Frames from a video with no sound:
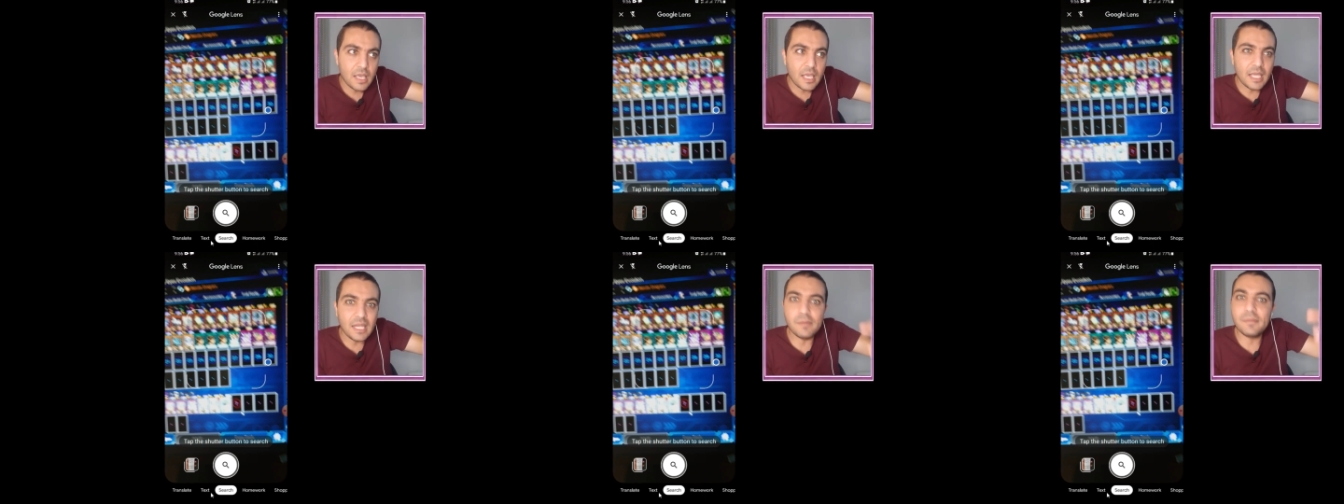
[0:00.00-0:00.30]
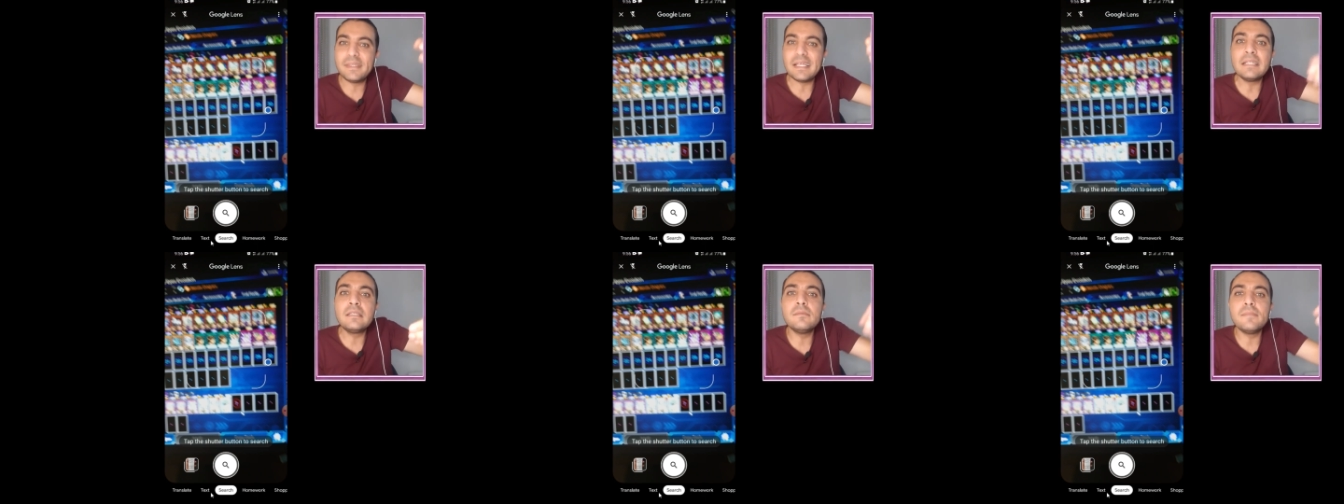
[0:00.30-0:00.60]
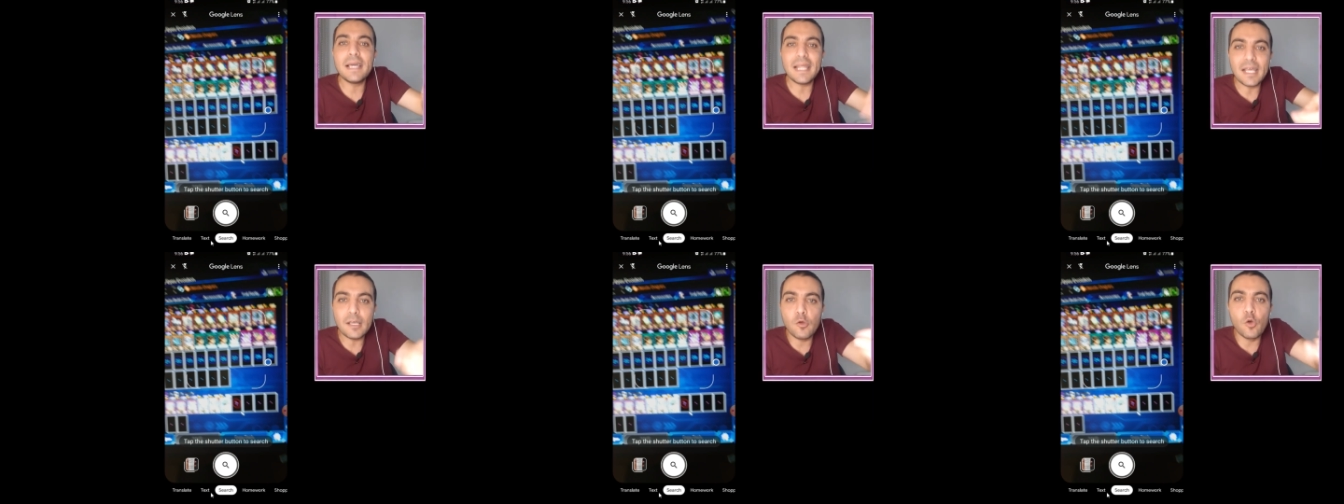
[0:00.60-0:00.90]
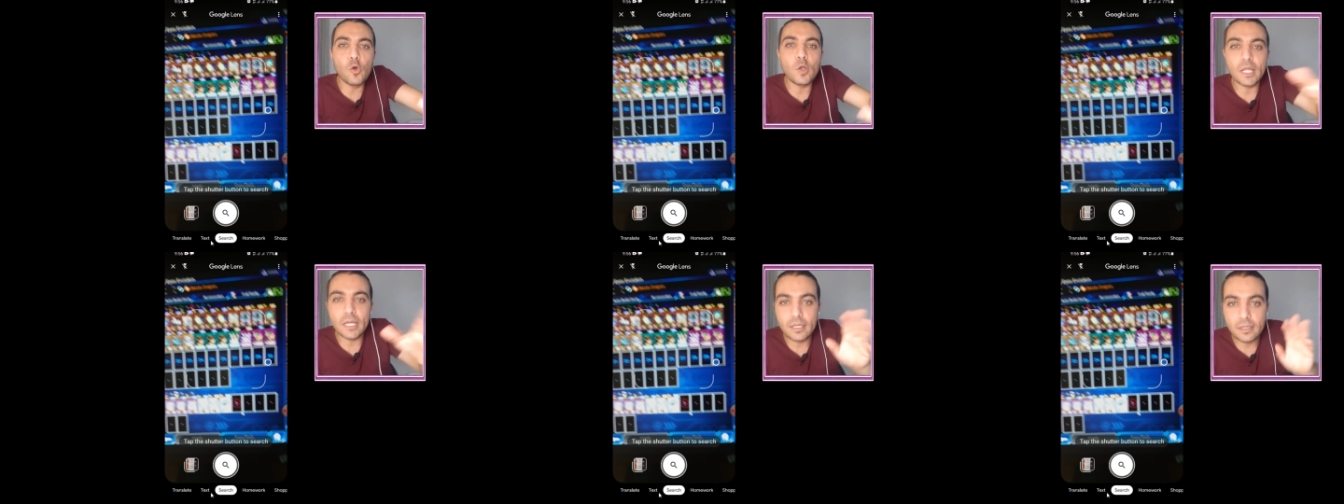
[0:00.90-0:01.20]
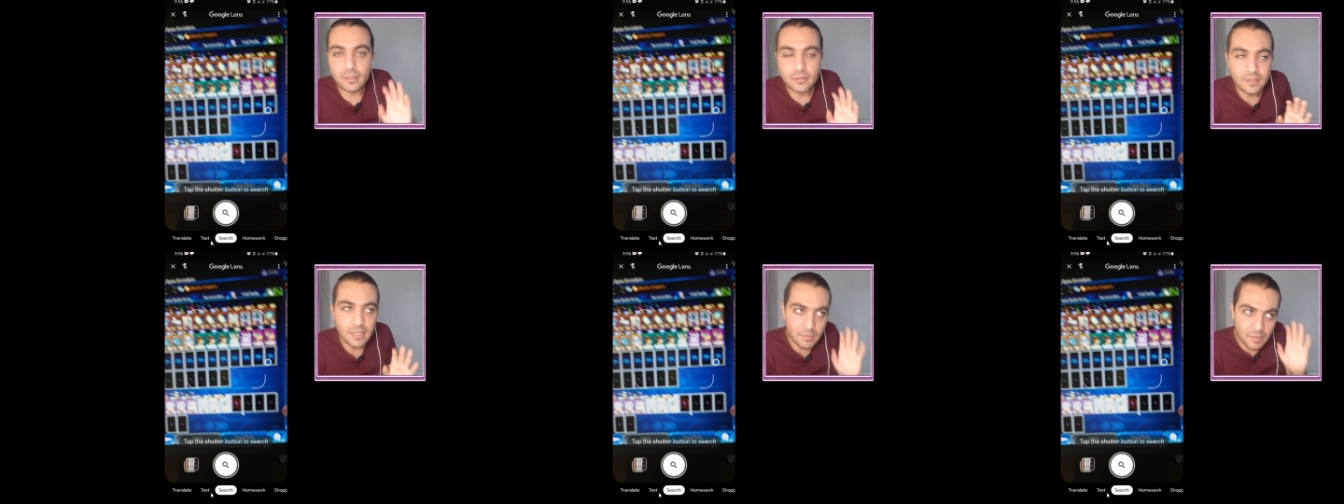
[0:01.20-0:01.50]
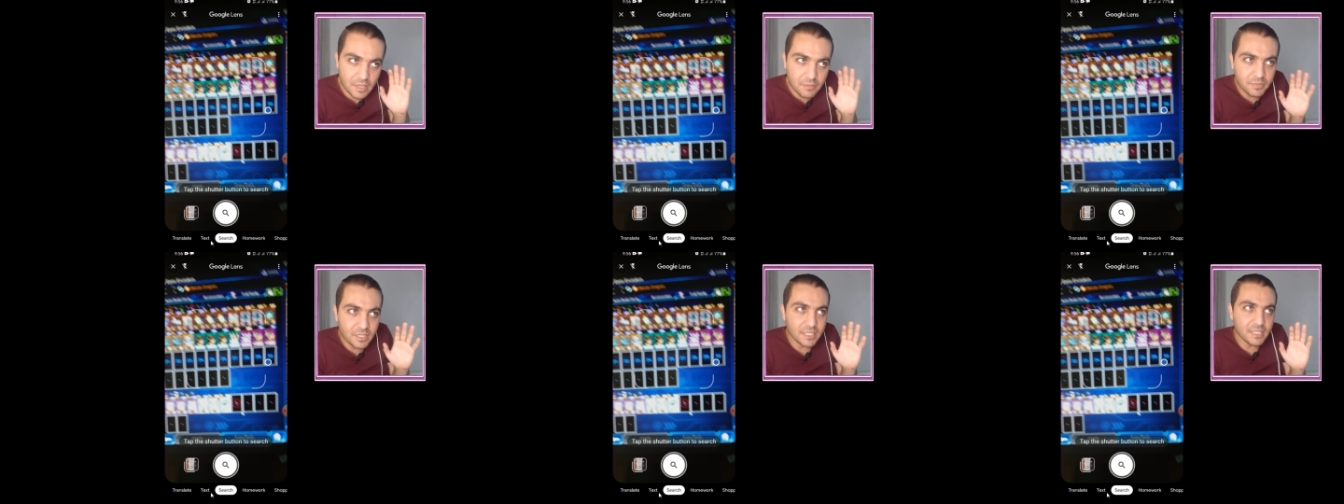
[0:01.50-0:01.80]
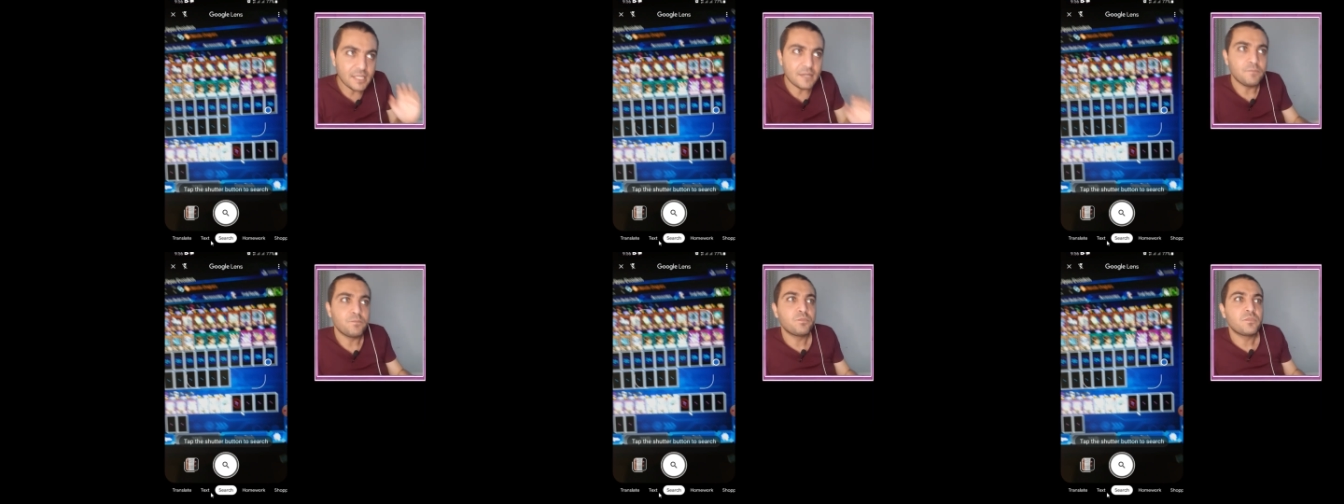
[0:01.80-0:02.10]
اللي بتقدمها لك جوجل تمام
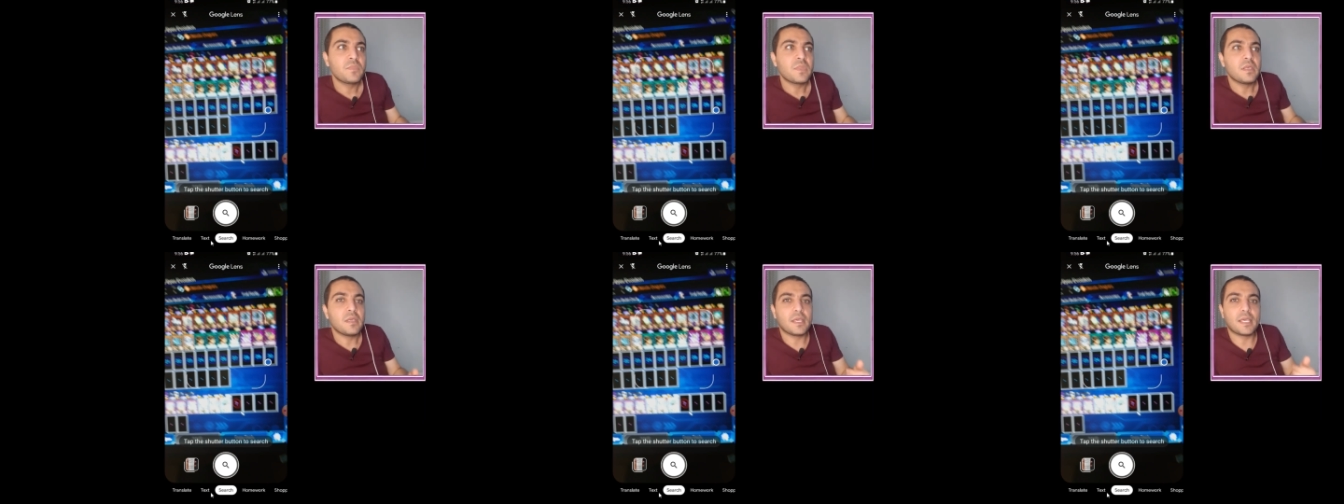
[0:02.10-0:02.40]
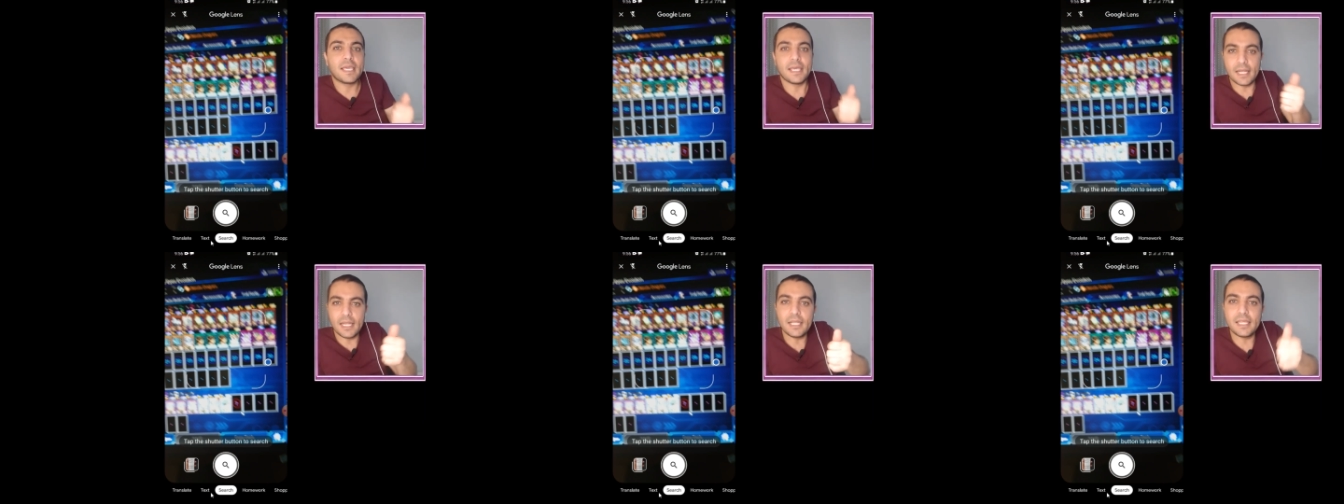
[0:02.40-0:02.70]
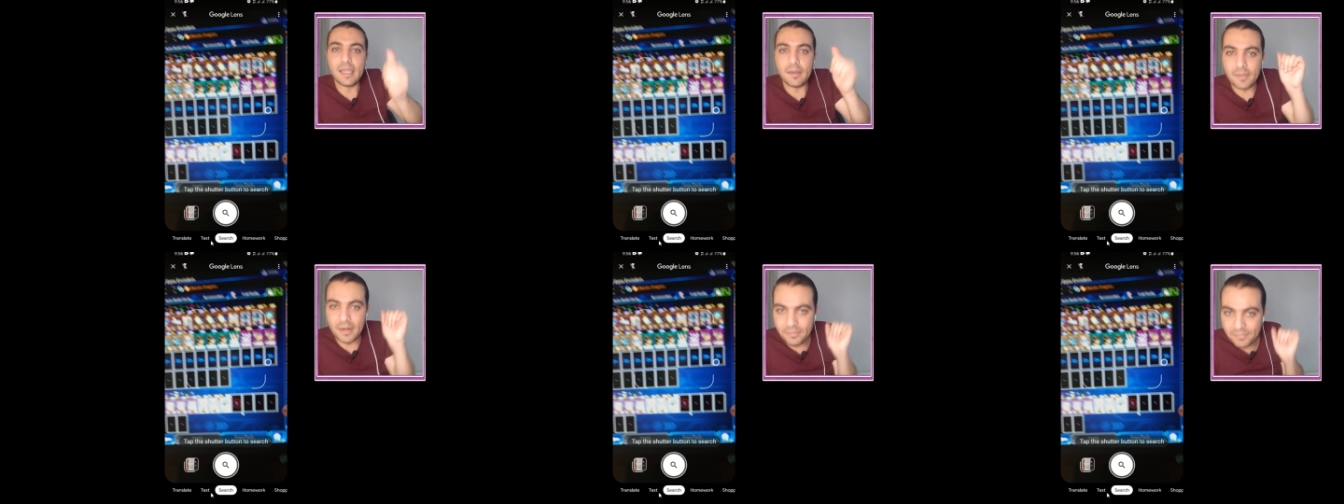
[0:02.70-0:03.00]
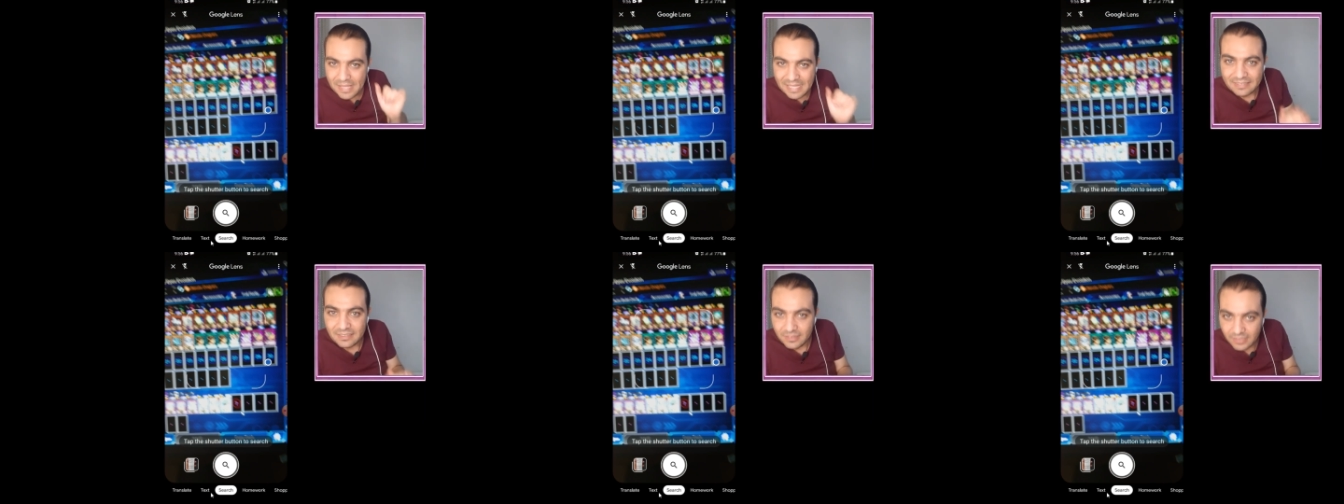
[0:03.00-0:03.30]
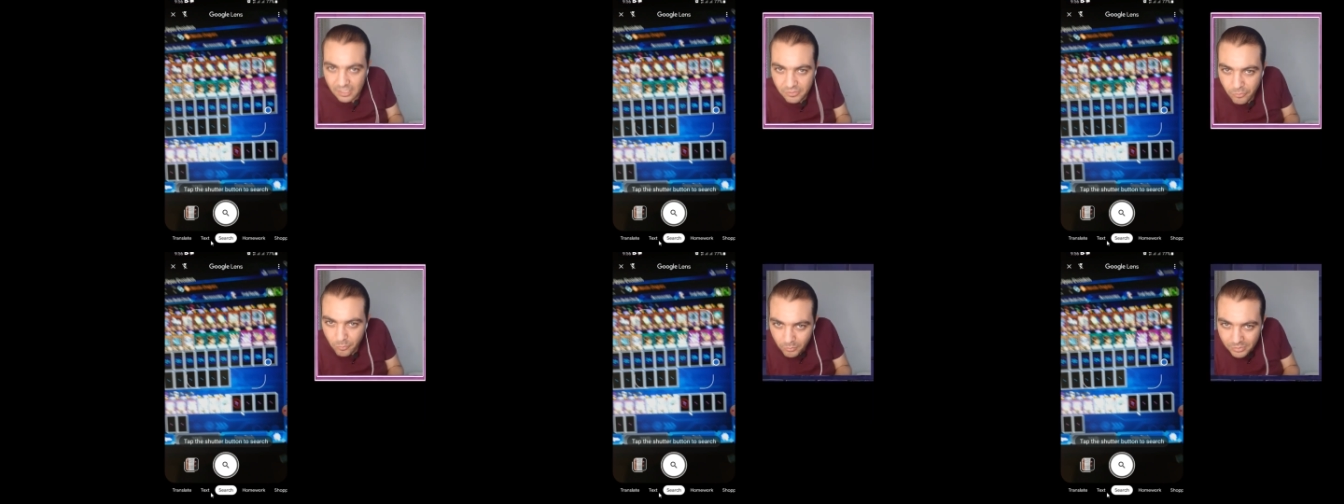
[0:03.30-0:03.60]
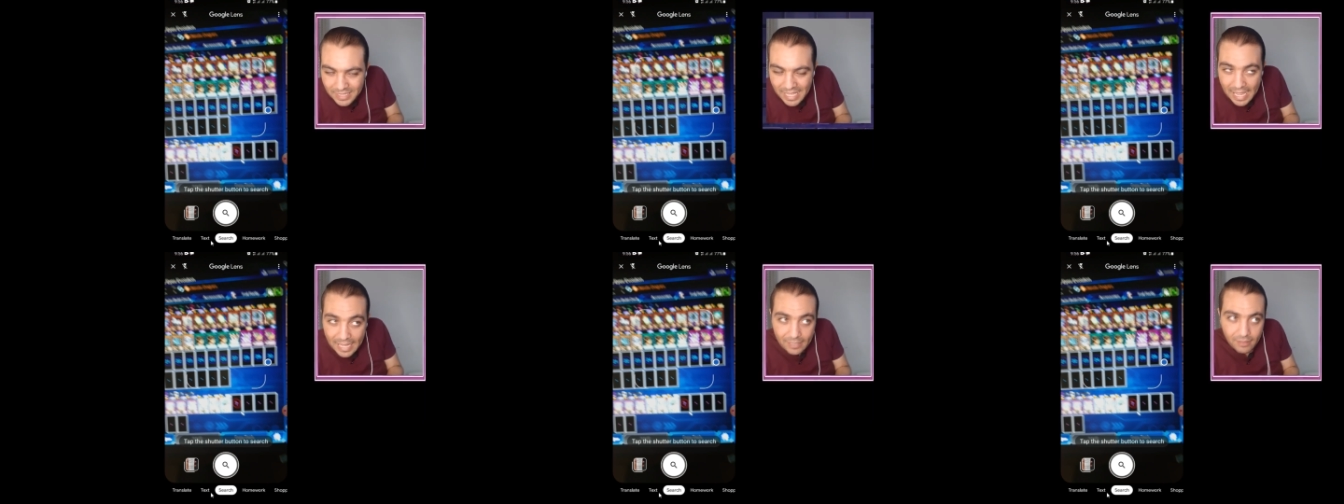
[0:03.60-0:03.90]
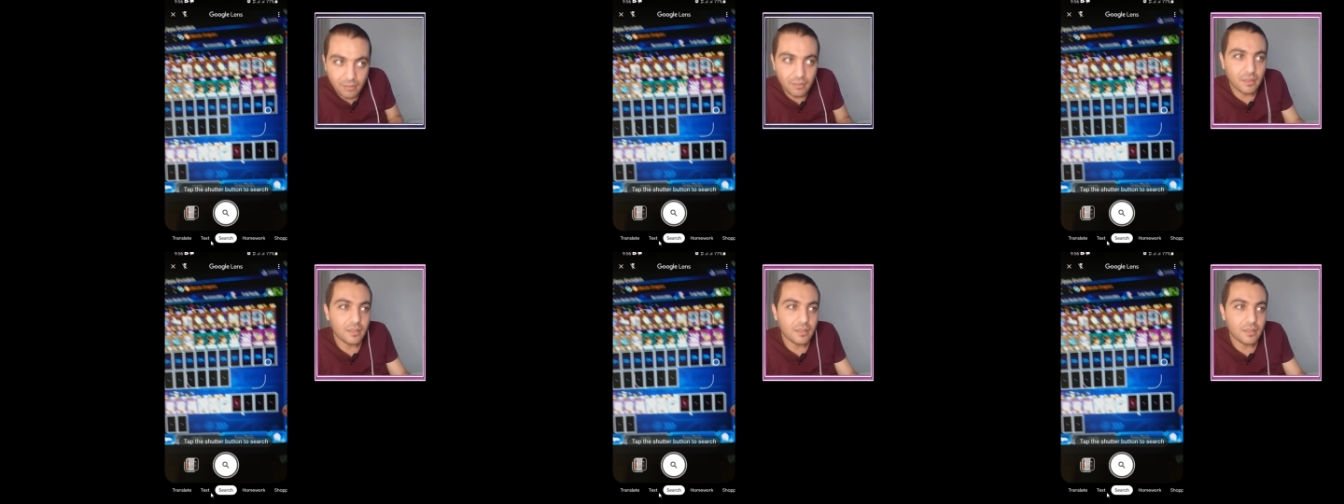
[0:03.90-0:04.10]
كده غير الكاميرا بتاعت التليفون بتاعك